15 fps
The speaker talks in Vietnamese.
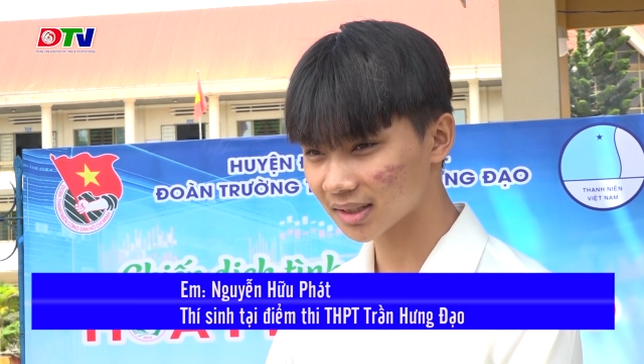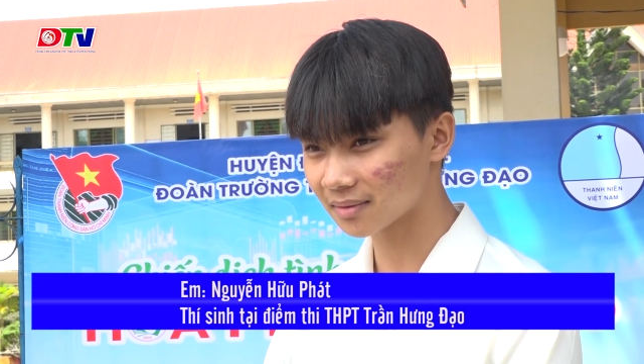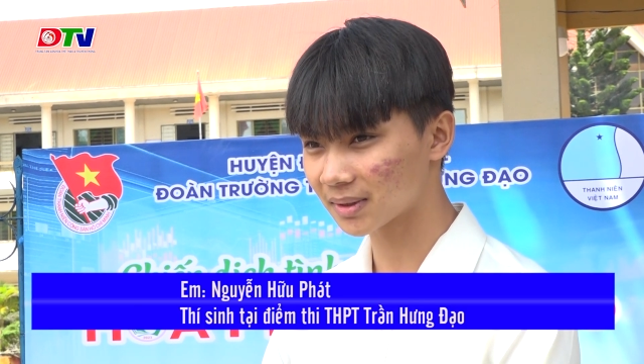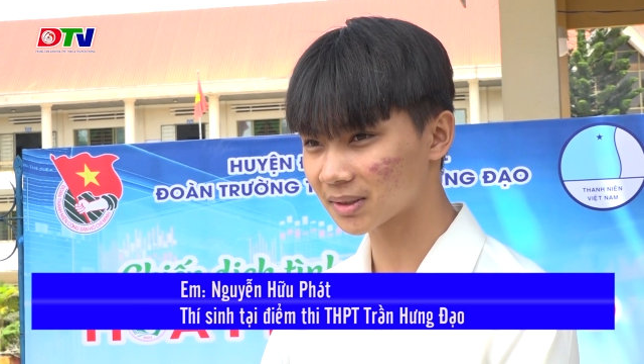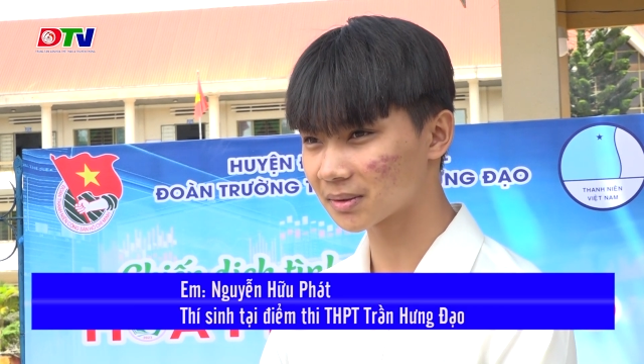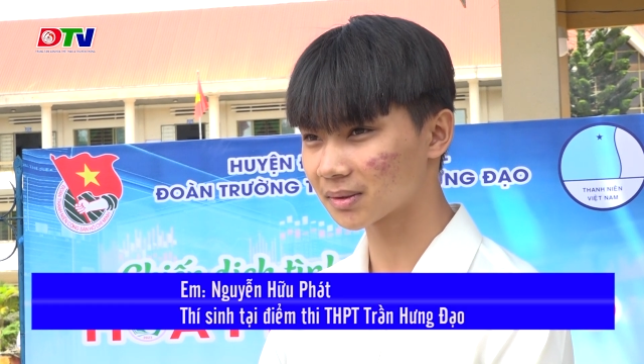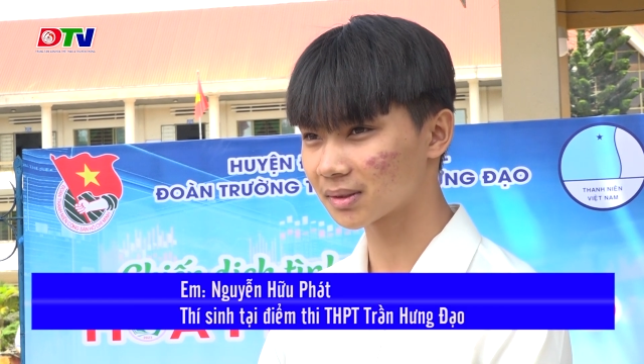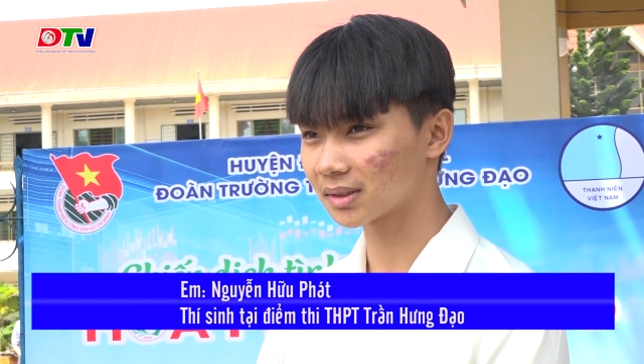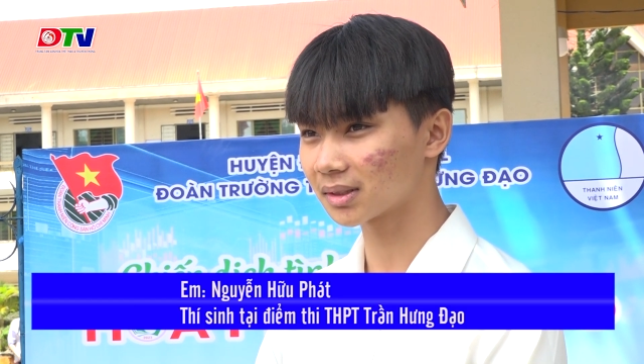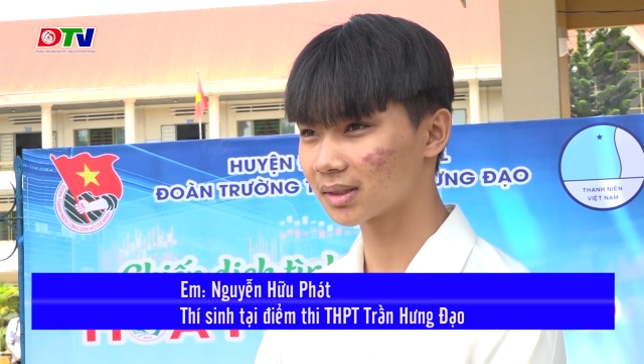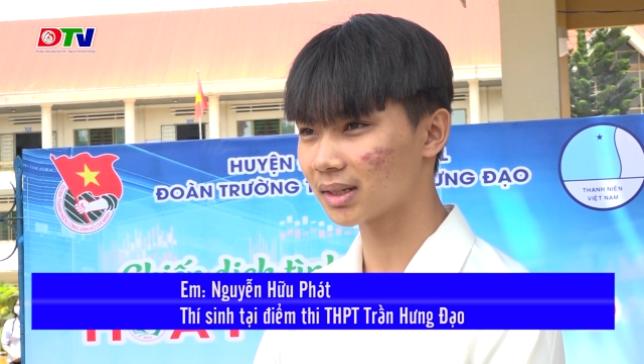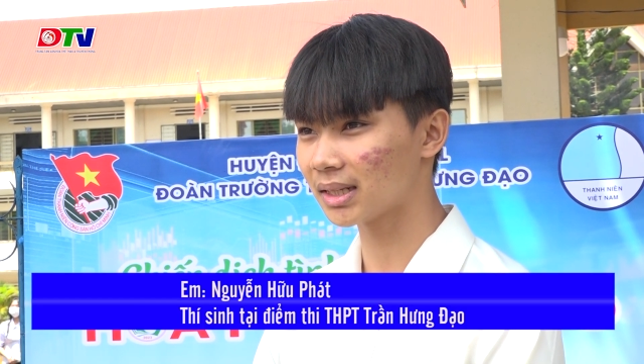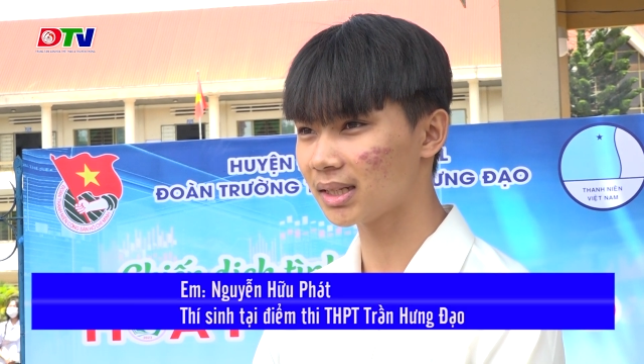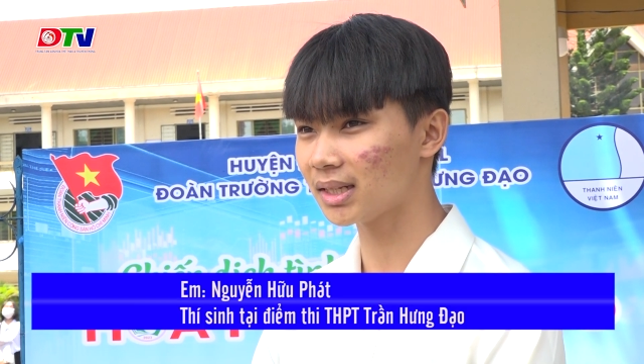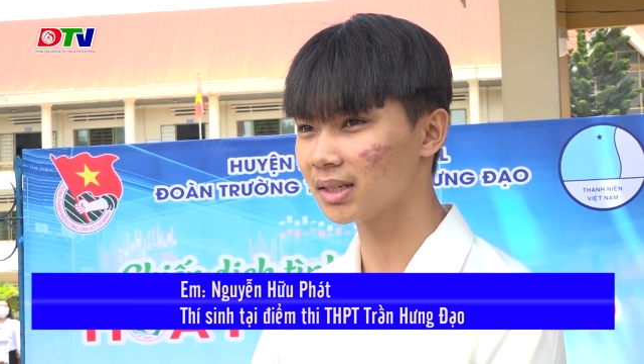các bạn
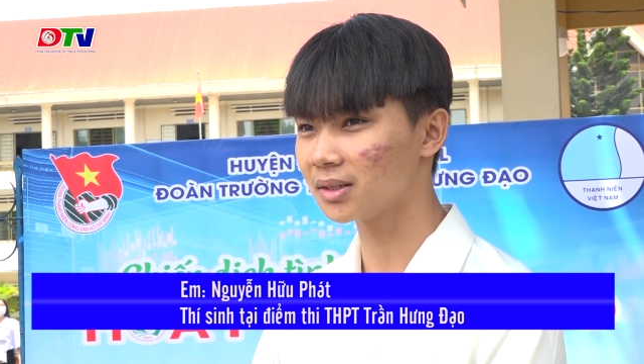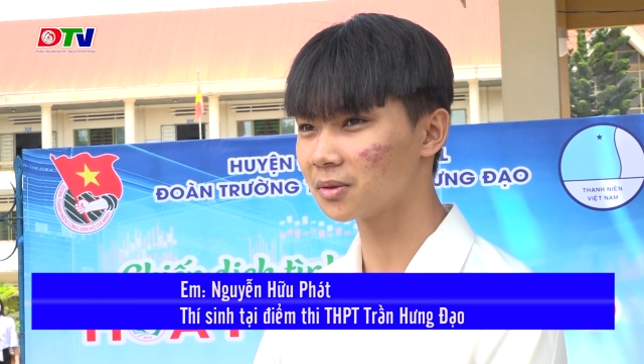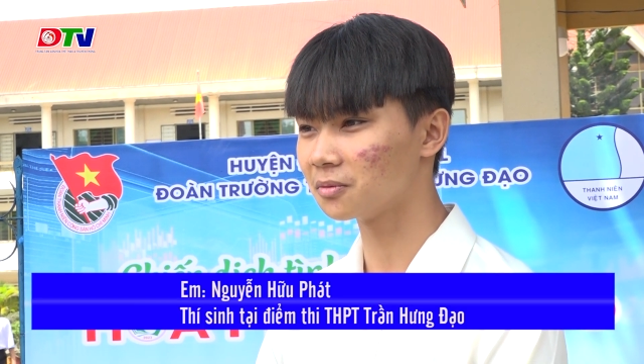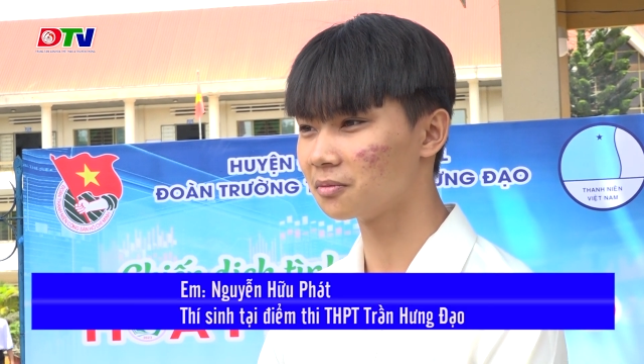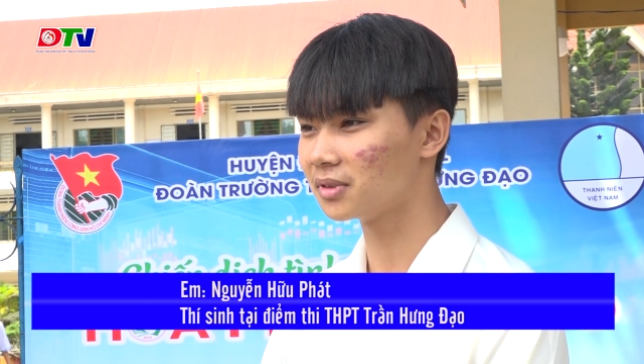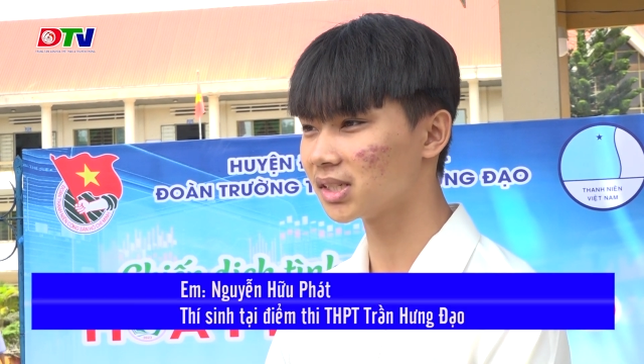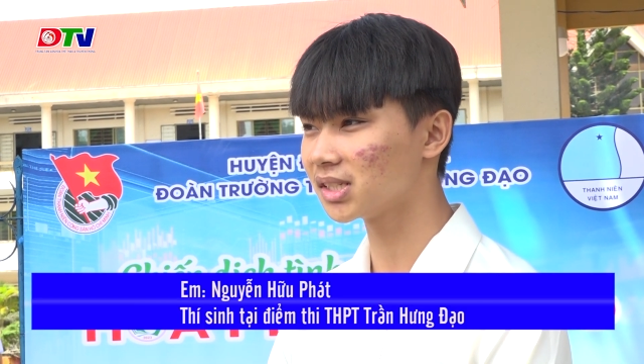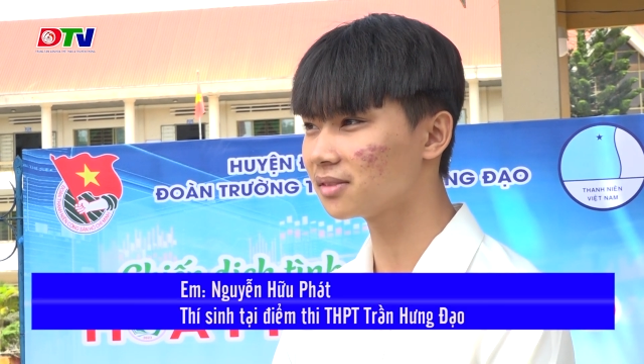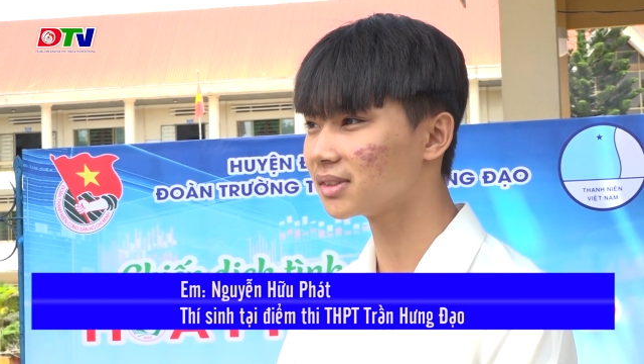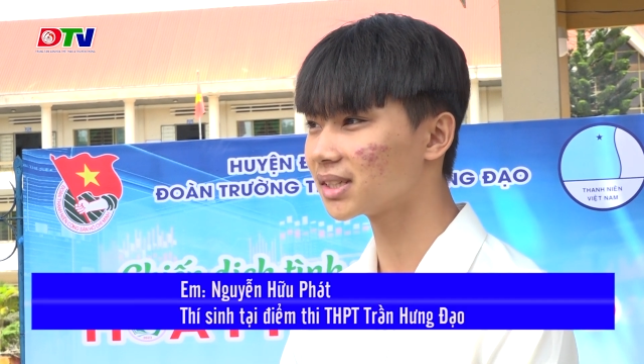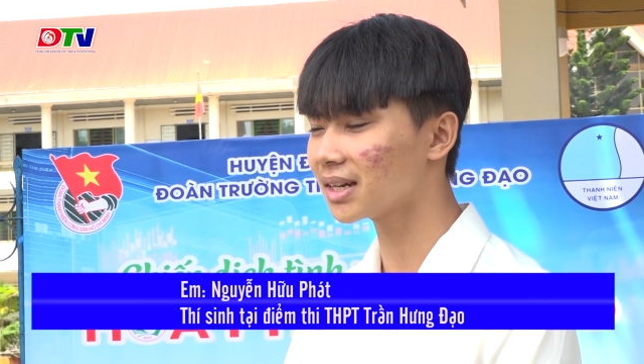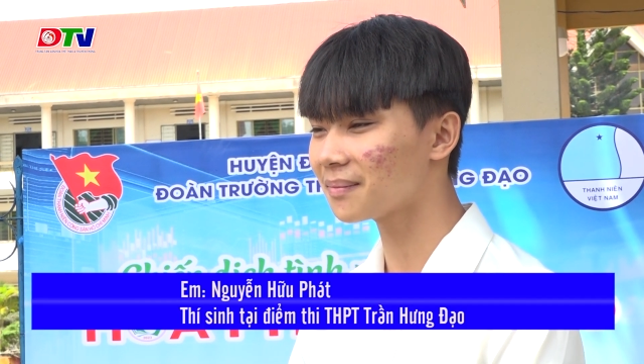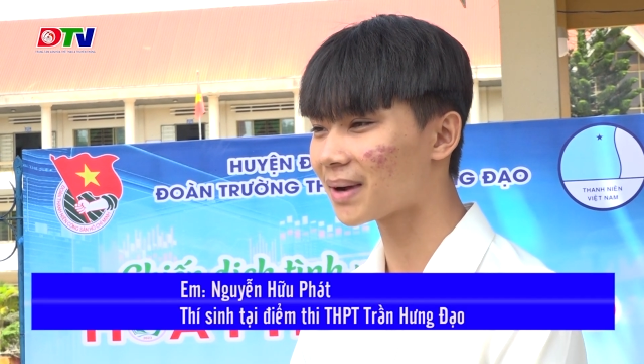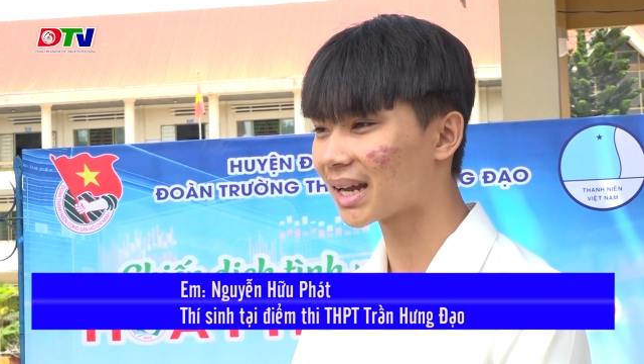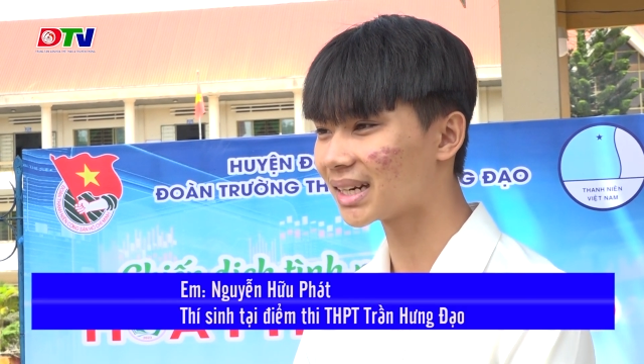đề thi thì cũng vừa sức
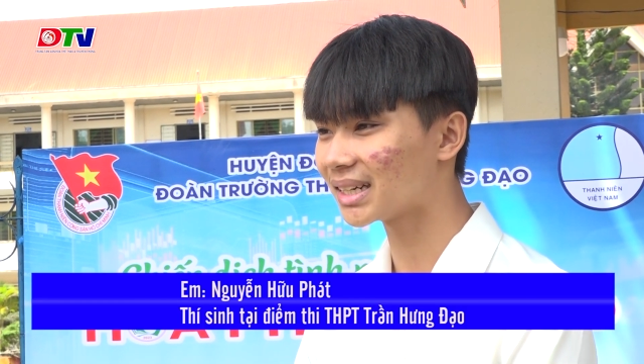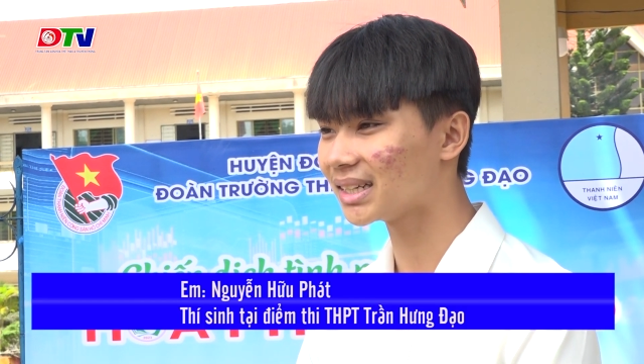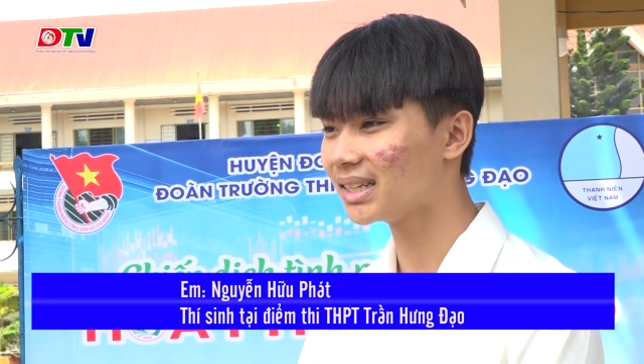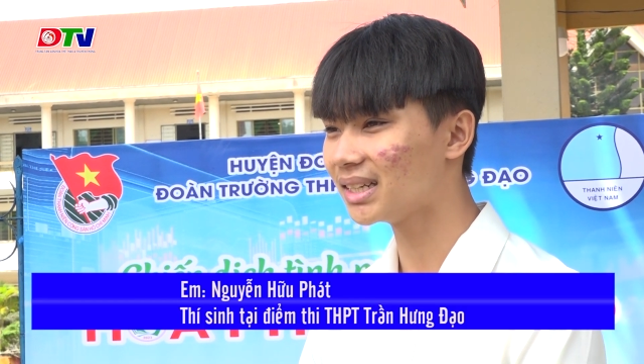với các bạn.